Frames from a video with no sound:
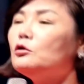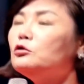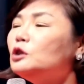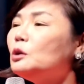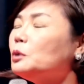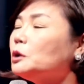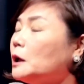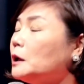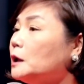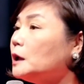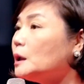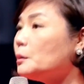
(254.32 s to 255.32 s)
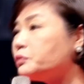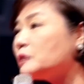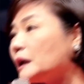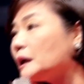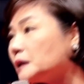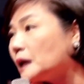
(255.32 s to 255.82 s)
운전 못하는 인간이
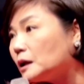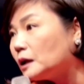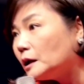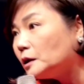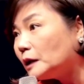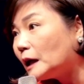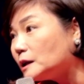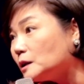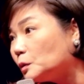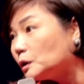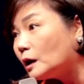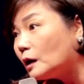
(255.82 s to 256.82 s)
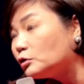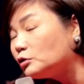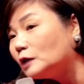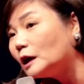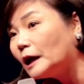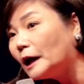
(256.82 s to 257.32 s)
부산까지 가는 거 아니야. 나가질 못해갖고
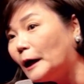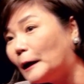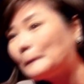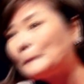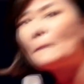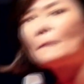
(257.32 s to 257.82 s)
중간에.